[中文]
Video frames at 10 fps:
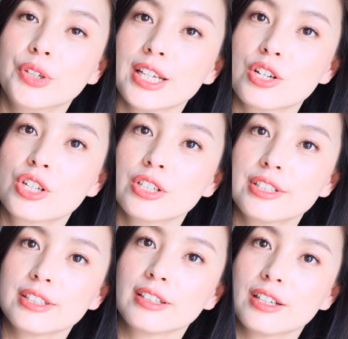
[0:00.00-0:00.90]
有一点设
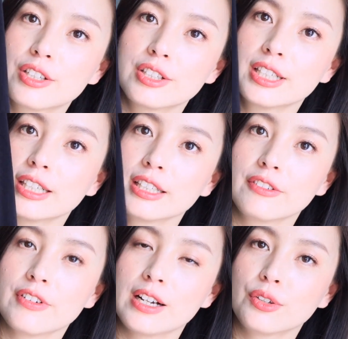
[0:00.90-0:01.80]
计的是这个
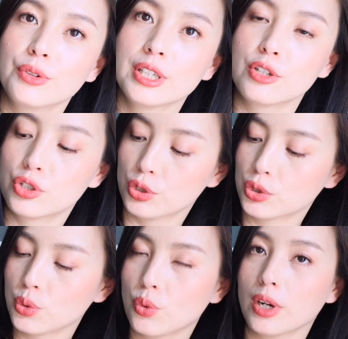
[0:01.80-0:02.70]
地方有一点褶
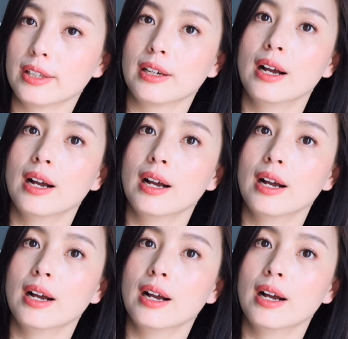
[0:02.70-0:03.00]
皱过来